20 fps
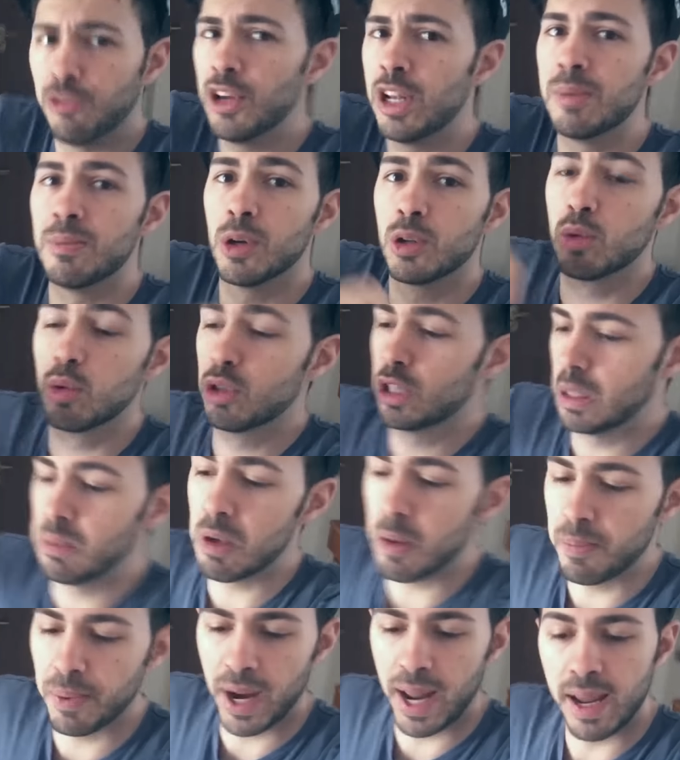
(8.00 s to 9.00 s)
filmo tutti i
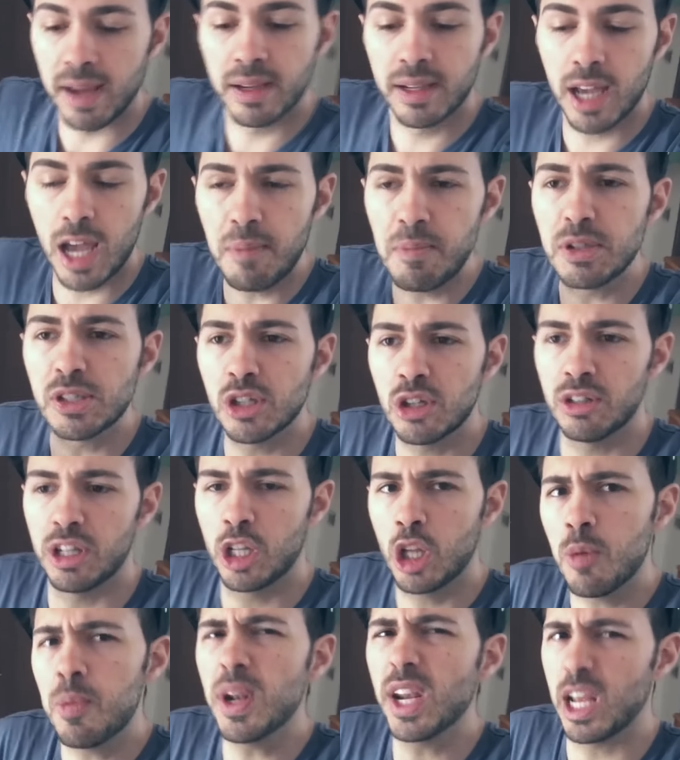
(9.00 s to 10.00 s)
miei prank e mi sono
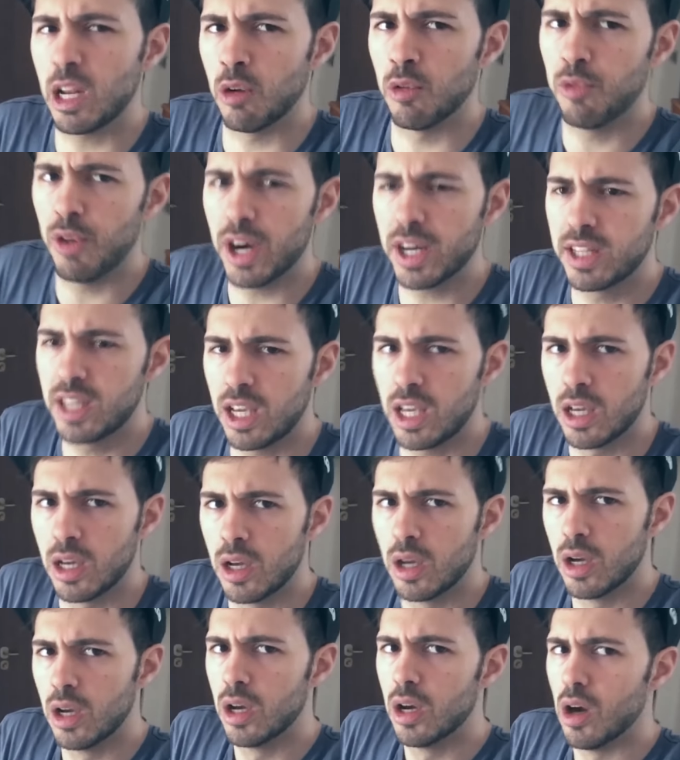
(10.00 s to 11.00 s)
detto perché non
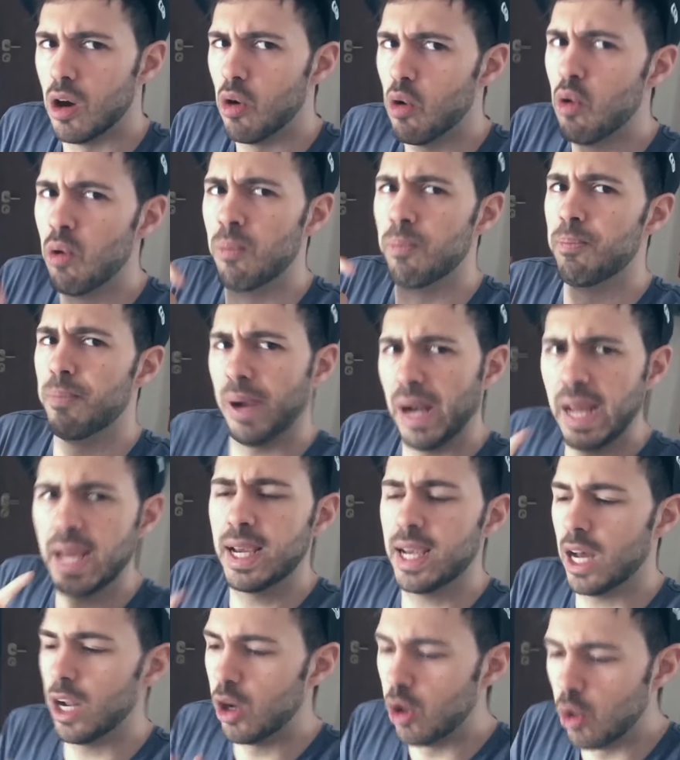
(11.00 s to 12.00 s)
fargli un prank a